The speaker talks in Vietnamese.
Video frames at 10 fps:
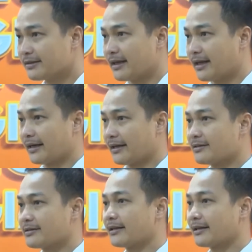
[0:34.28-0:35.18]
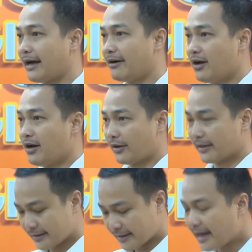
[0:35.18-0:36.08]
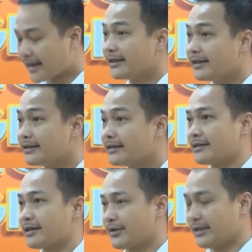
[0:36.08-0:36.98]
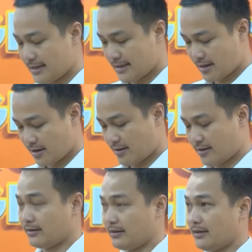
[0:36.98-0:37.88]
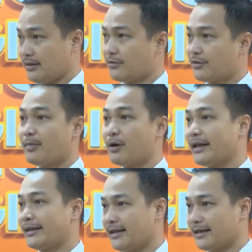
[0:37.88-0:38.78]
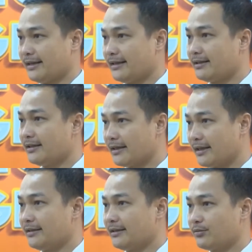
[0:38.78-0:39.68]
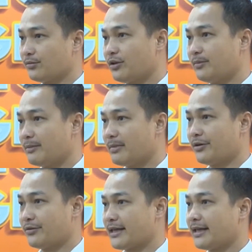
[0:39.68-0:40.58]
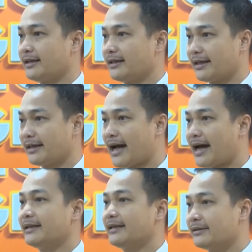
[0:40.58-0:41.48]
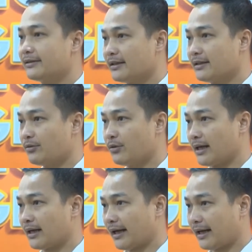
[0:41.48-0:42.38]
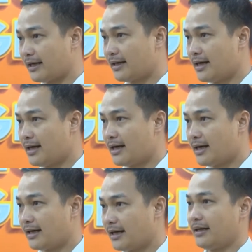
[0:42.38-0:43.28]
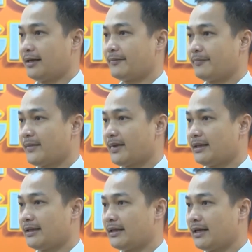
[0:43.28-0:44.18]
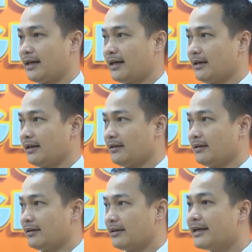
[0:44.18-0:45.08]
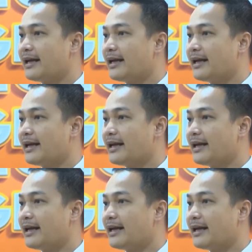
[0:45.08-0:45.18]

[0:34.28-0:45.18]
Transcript: đấy, cái sức sáng tạo còn cái tính khả thi thì sau khi đó à, sau khi mà hoàn thiện cái ý tưởng đấy thì chúng tôi mới bắt đầu xét đến cái khả thi của cái đó, đó. thế thì là đấy